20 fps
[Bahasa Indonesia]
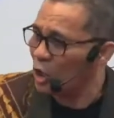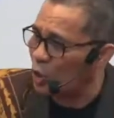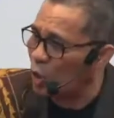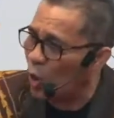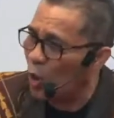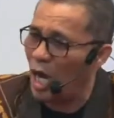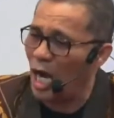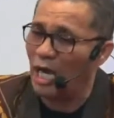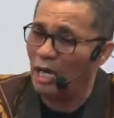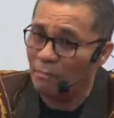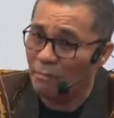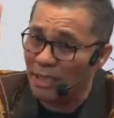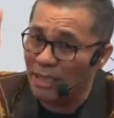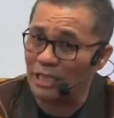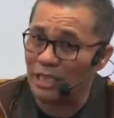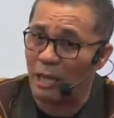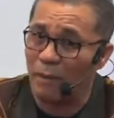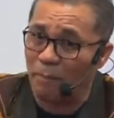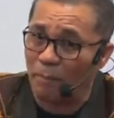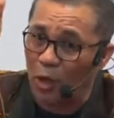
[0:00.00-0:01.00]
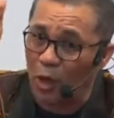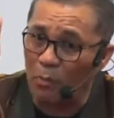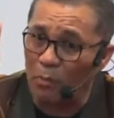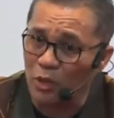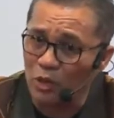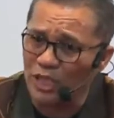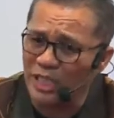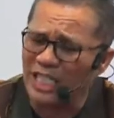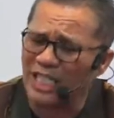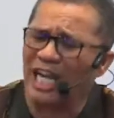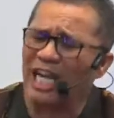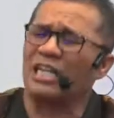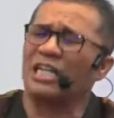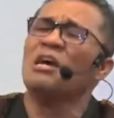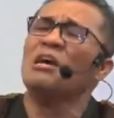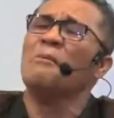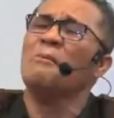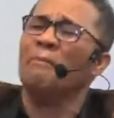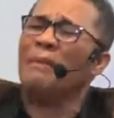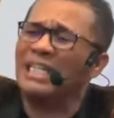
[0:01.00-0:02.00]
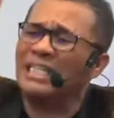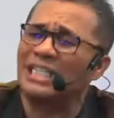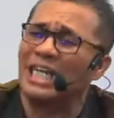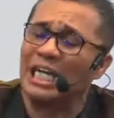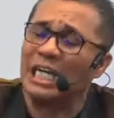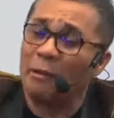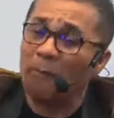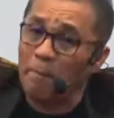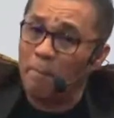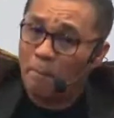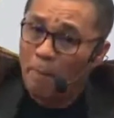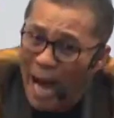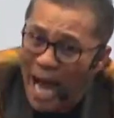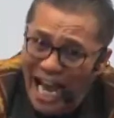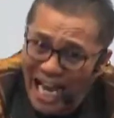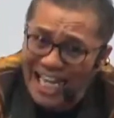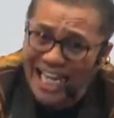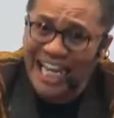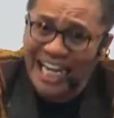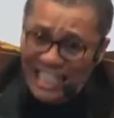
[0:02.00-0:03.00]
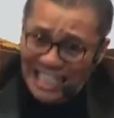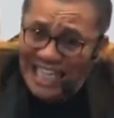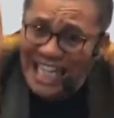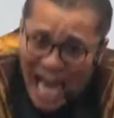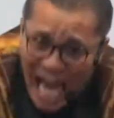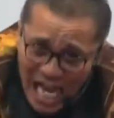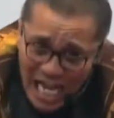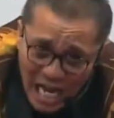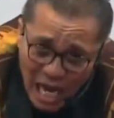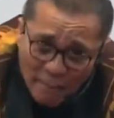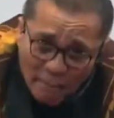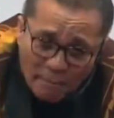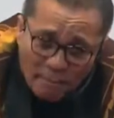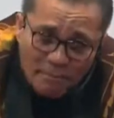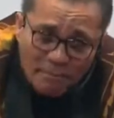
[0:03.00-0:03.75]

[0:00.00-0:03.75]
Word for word: Tuhan bisa promosikan menjadi paling dianggap.